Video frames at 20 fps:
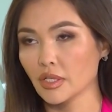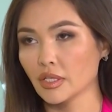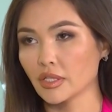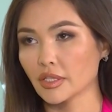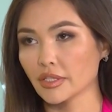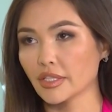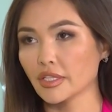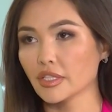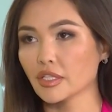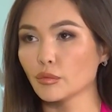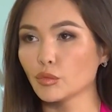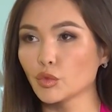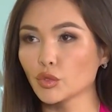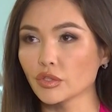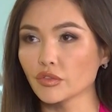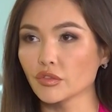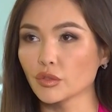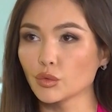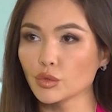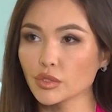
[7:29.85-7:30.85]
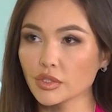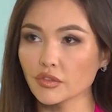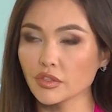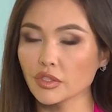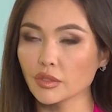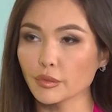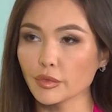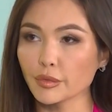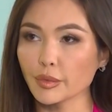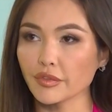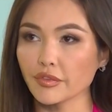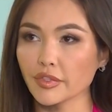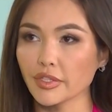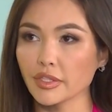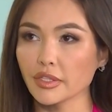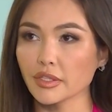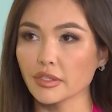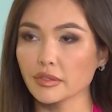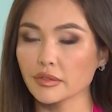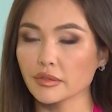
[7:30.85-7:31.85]
Какие работы ведутся в этом
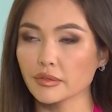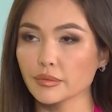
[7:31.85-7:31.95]
направлении?